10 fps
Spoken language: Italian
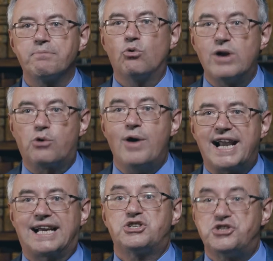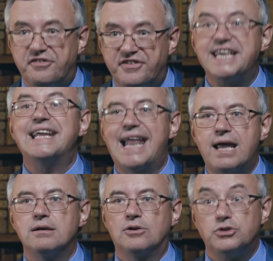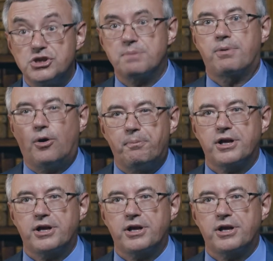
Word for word: una guerra civile, lo dice proprio